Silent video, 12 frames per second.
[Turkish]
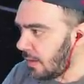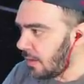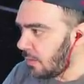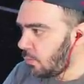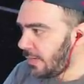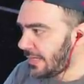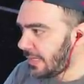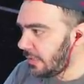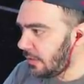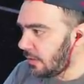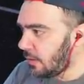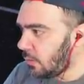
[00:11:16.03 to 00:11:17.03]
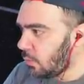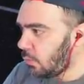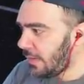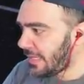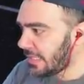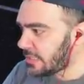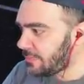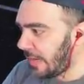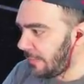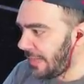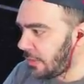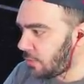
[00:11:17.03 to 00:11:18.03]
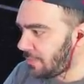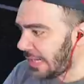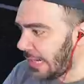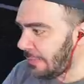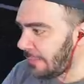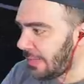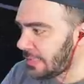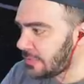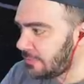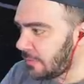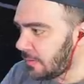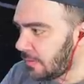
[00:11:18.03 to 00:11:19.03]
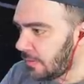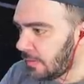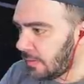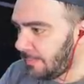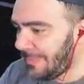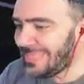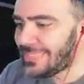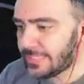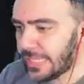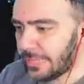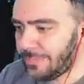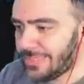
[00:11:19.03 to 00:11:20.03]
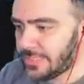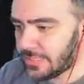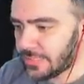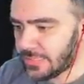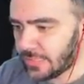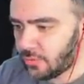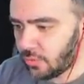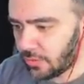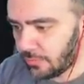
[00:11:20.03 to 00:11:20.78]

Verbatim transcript: Vehicle, vehicle spawn bir helikopter almam lazım. Blizzard al Blizzard'ı sıkıntı yok.